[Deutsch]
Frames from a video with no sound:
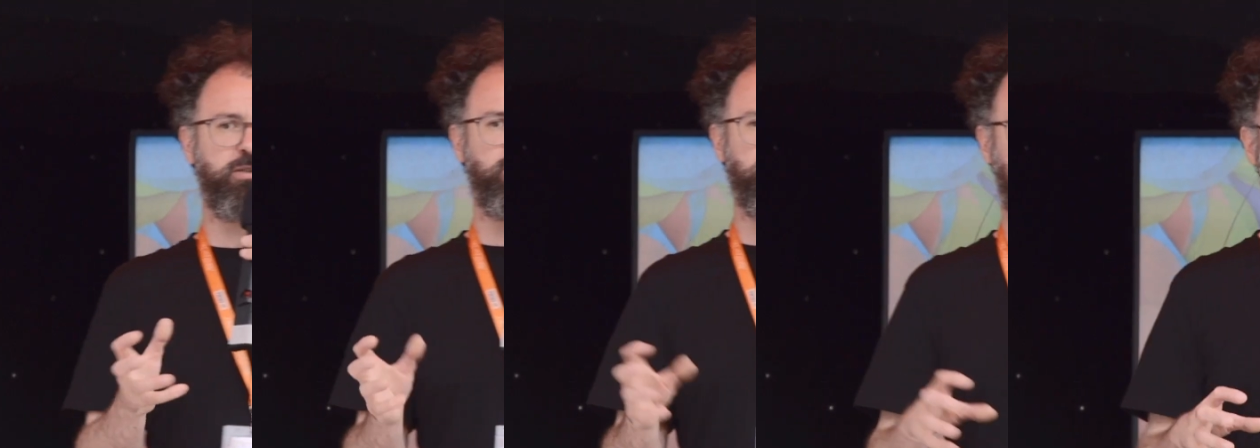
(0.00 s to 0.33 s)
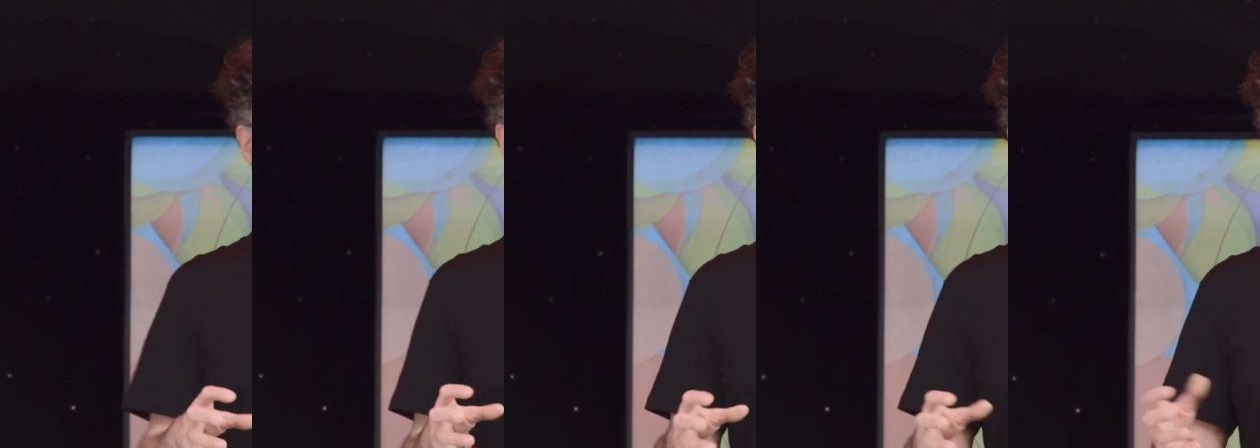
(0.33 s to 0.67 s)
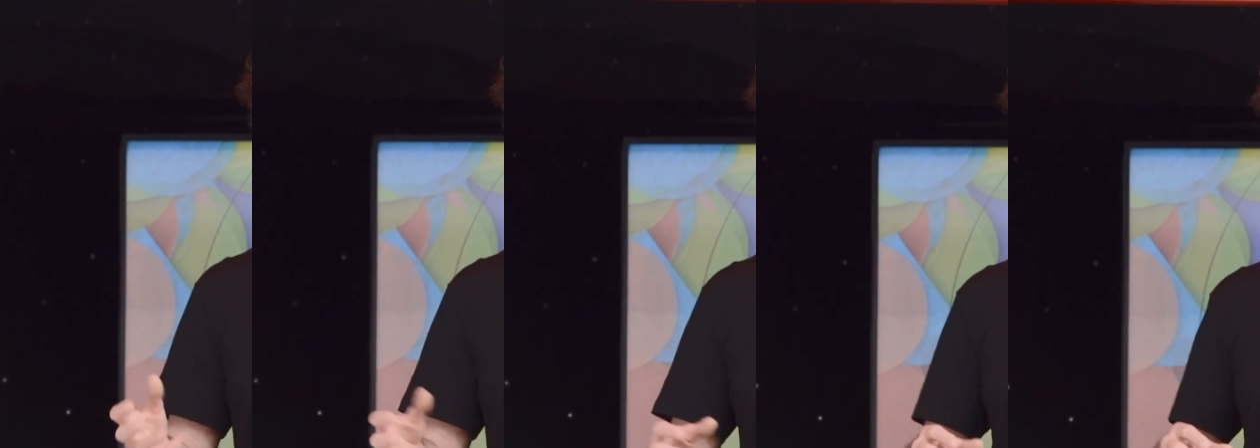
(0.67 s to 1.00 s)
zusammen. Also
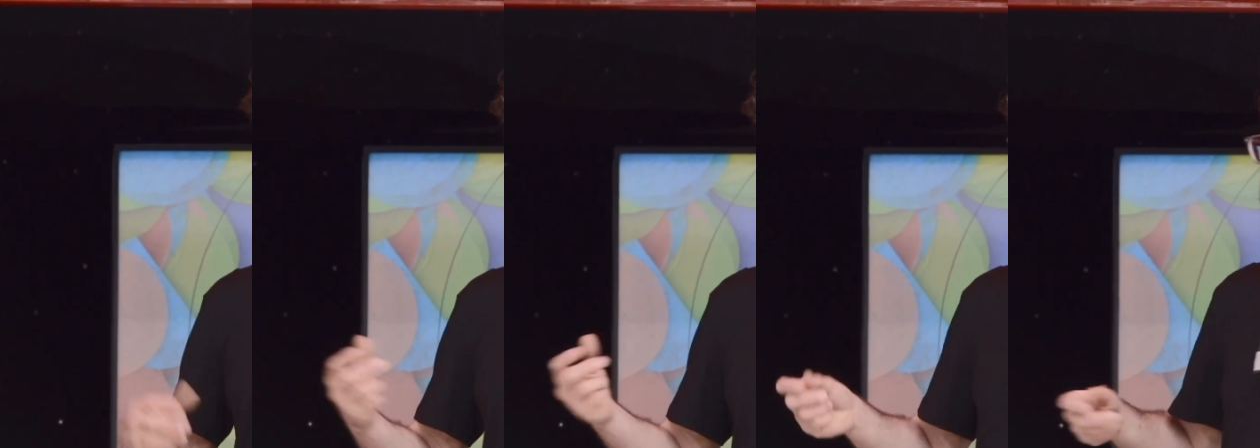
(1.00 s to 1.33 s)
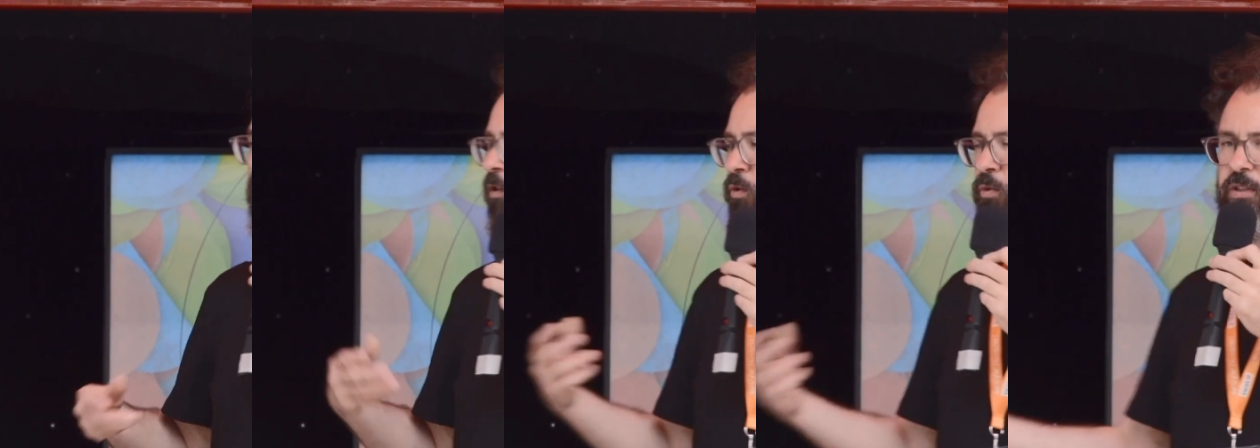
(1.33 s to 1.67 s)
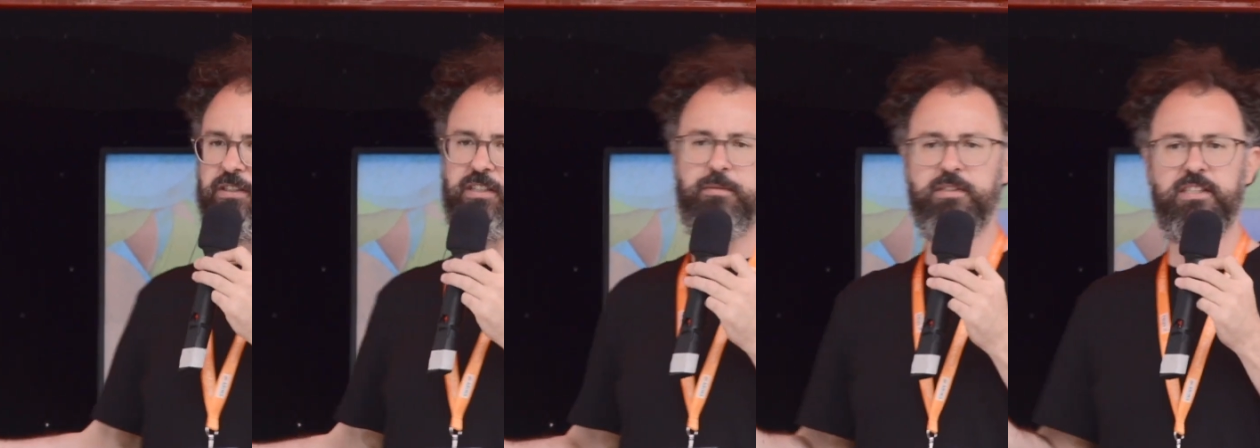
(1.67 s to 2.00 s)
die, die offensichtlich
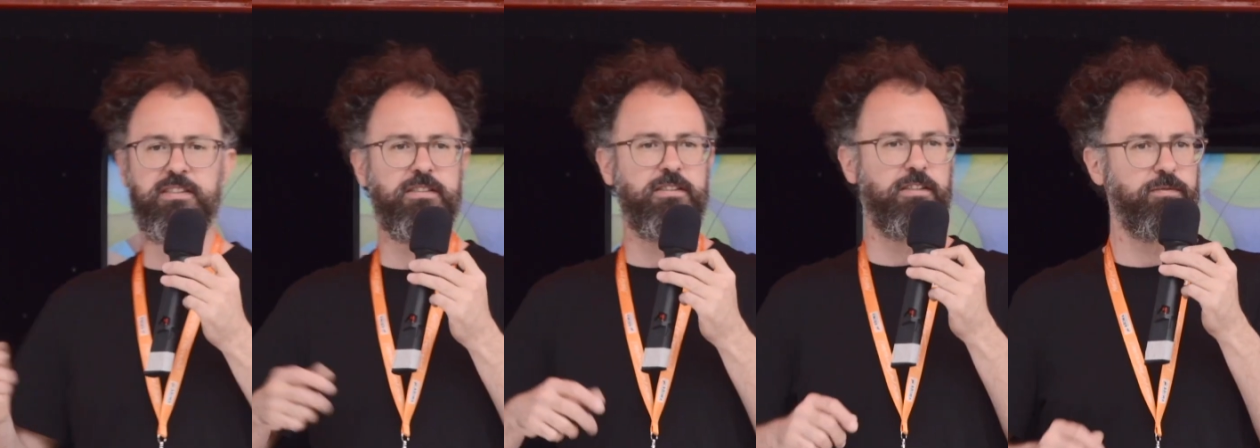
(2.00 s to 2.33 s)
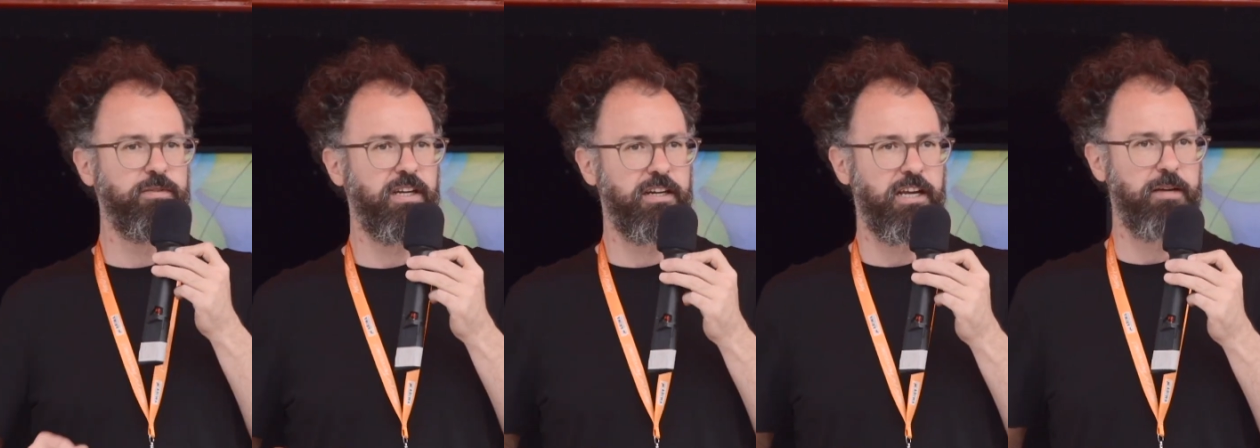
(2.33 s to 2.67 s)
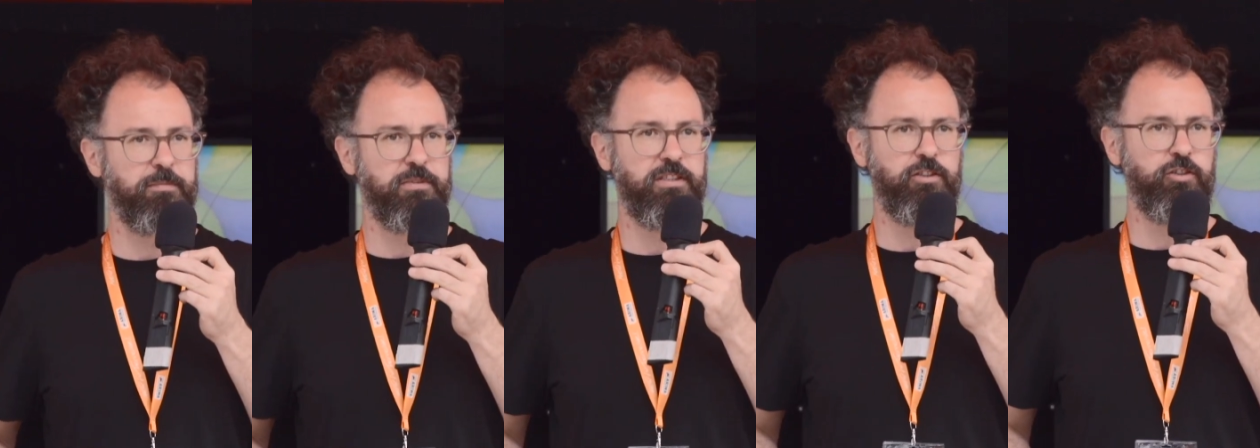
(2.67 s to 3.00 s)
studiert haben, sitzen irgendwie an
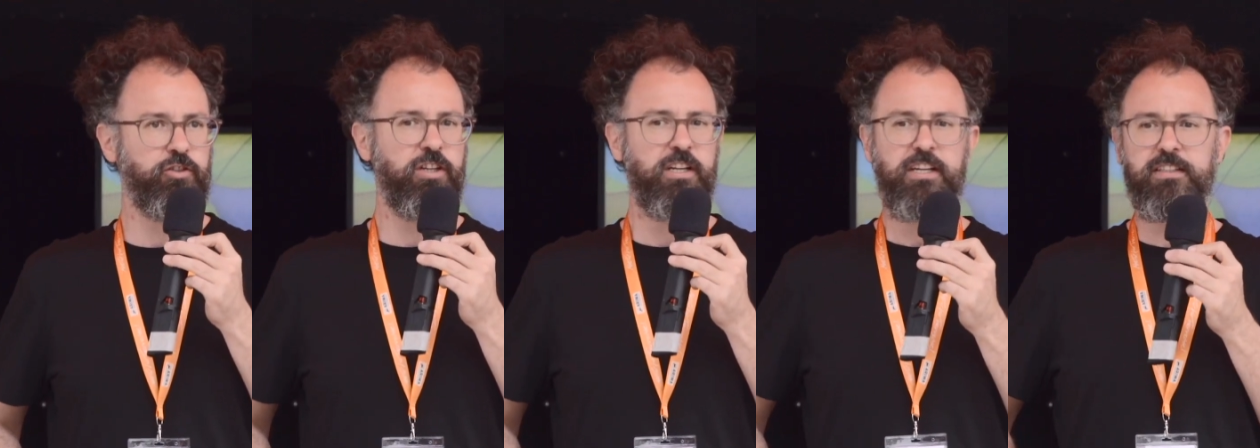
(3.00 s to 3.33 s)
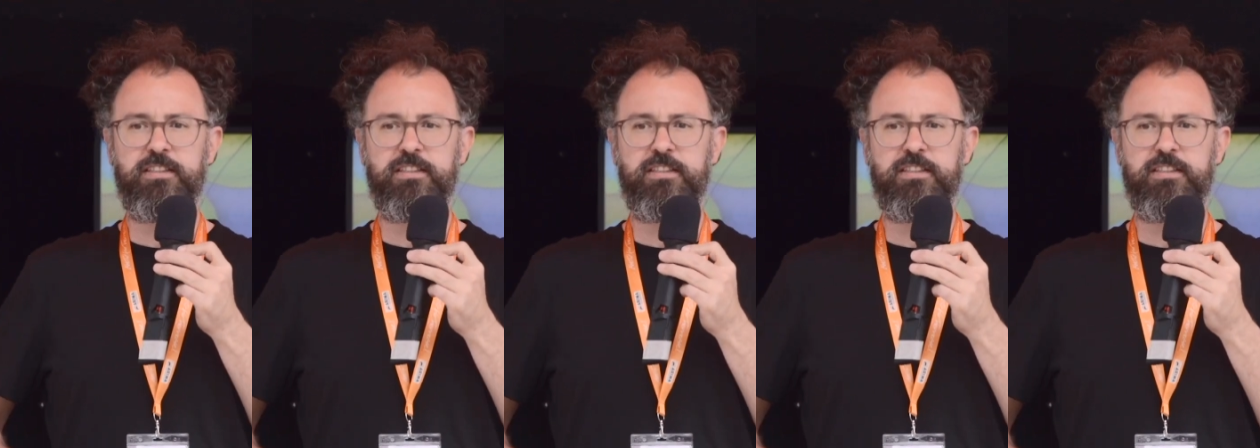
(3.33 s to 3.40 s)
einem Tisch.